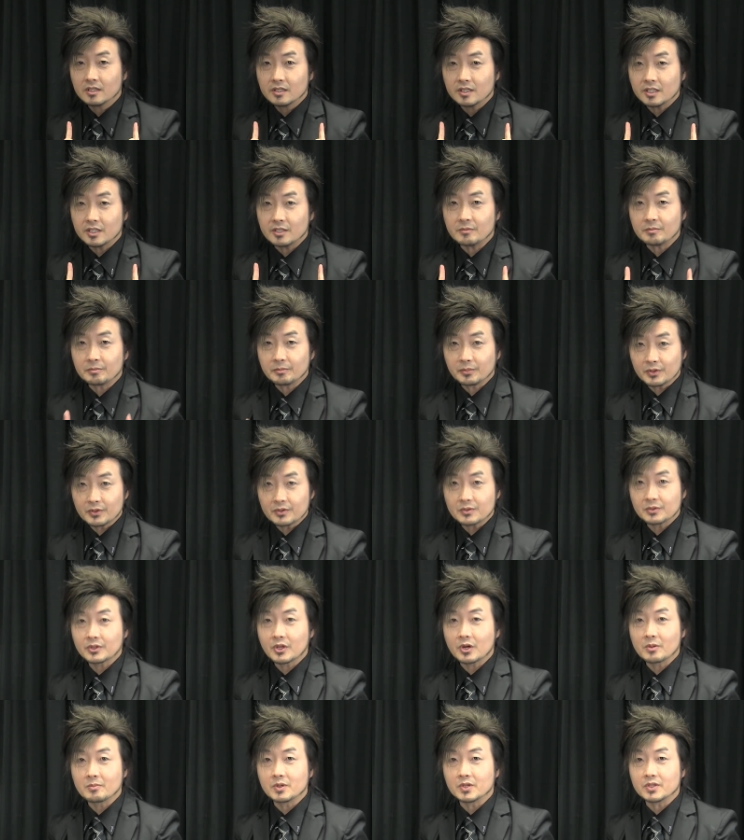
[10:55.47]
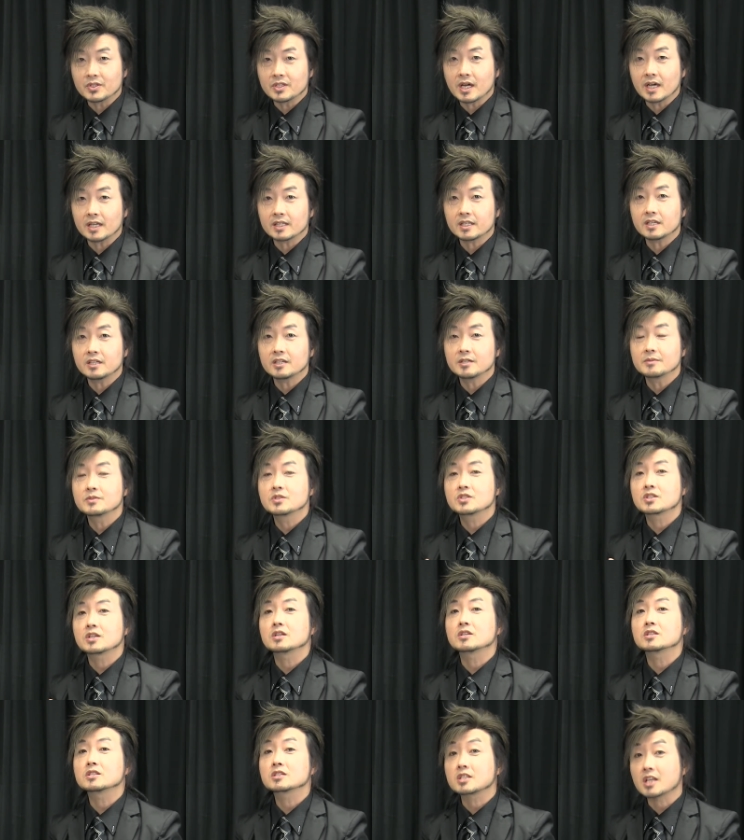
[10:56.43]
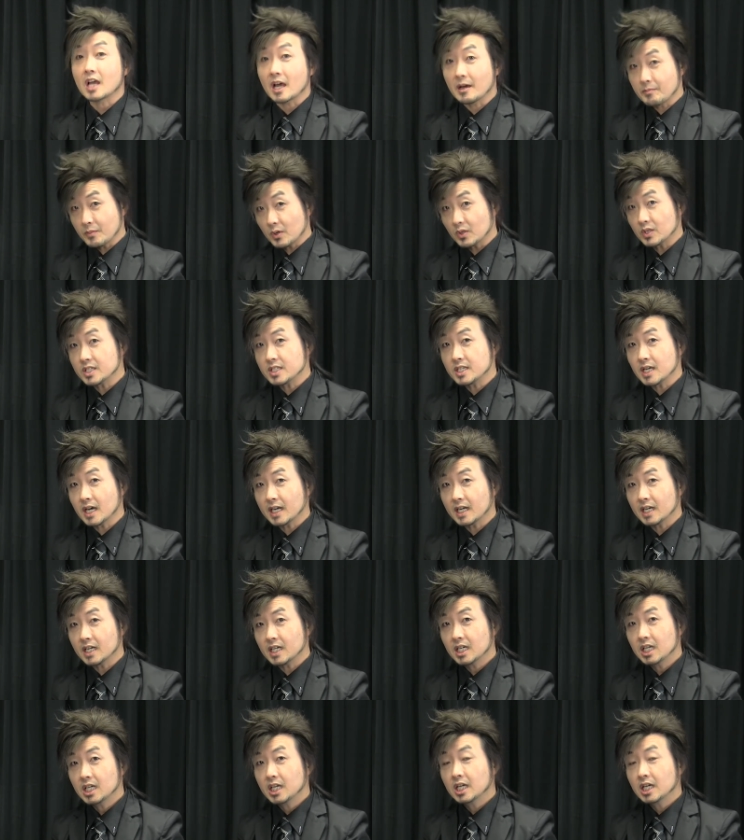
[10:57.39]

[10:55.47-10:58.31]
improve đó bồ trả thế nếu sợ giảm bồ lý trả đó